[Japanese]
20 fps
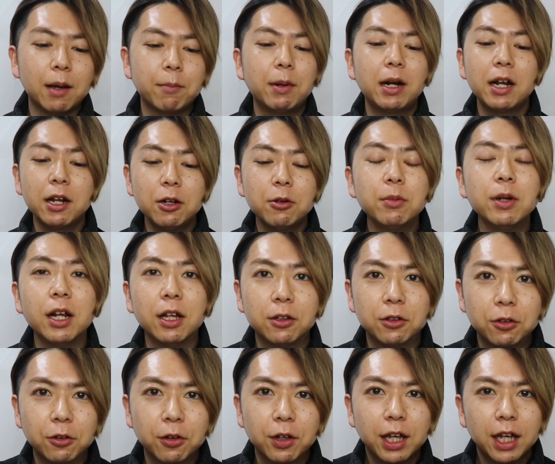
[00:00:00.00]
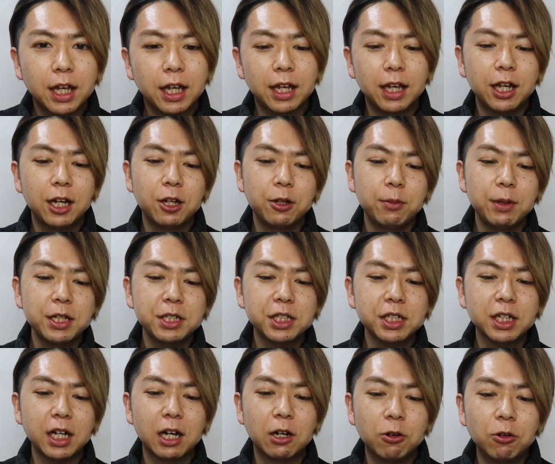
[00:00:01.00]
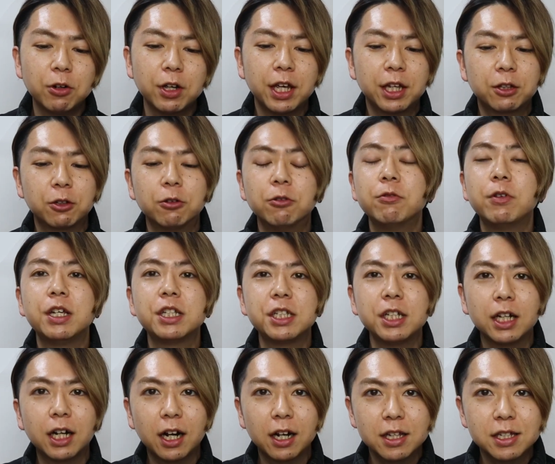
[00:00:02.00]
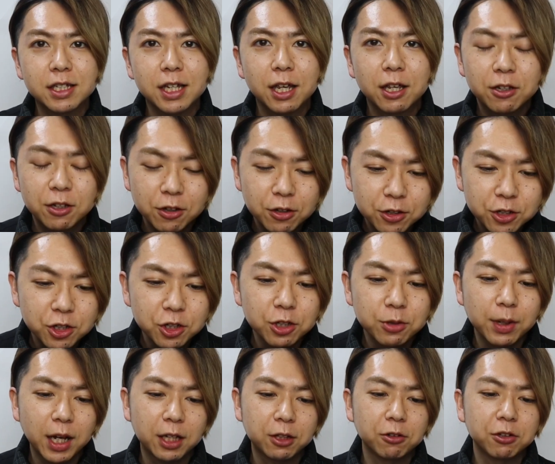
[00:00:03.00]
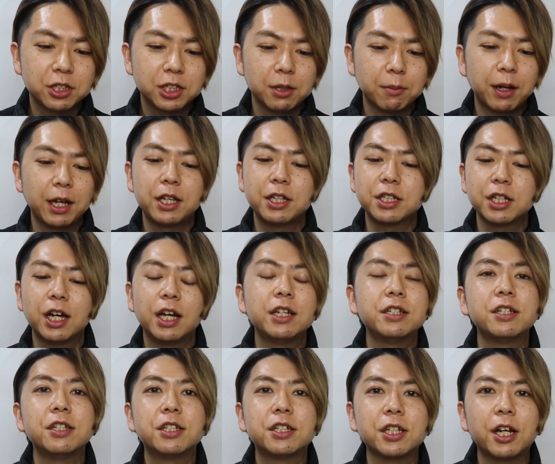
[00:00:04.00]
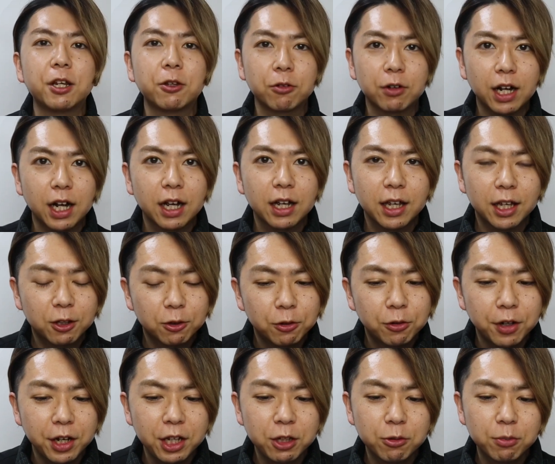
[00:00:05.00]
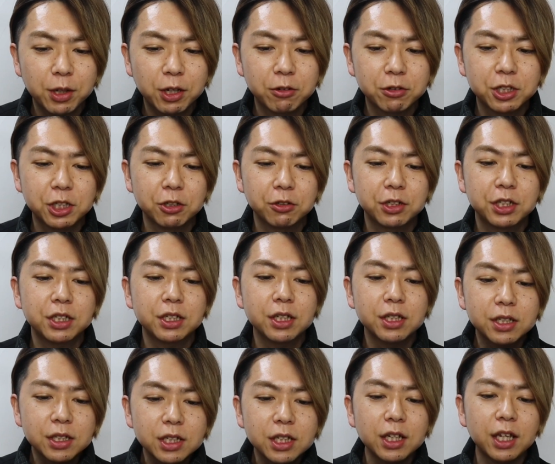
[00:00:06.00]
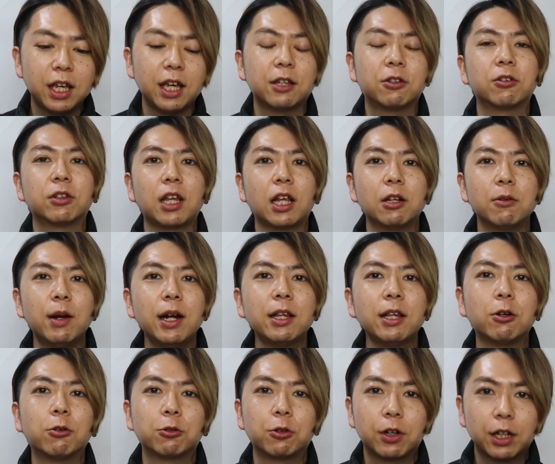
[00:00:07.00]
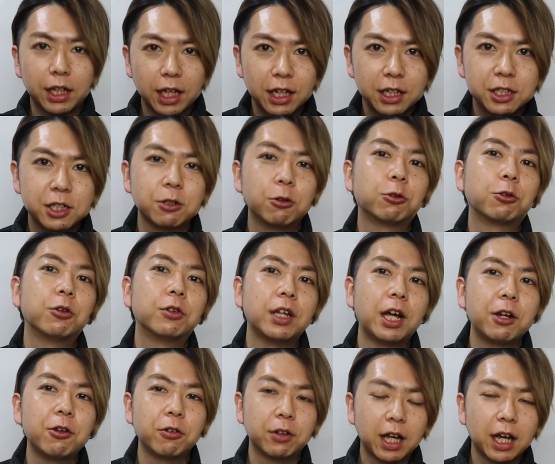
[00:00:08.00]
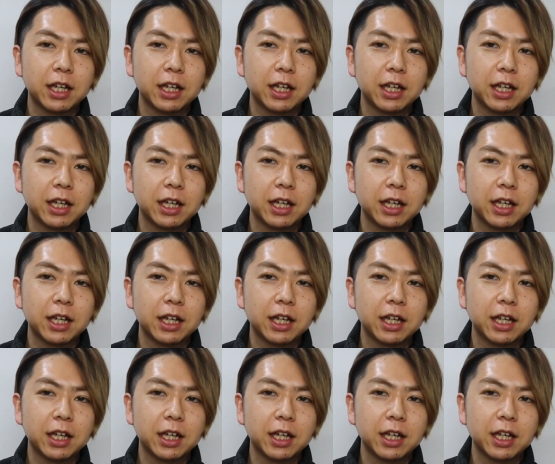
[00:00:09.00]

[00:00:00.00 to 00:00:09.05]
アパレルブランド、えー、ヘルベチカを、えーと、運営しながらですね、YouTuber として毎日配信したりとか、えーと、フリーの美容師をしつつ、えーと、頼まれたことがね、仕事になるような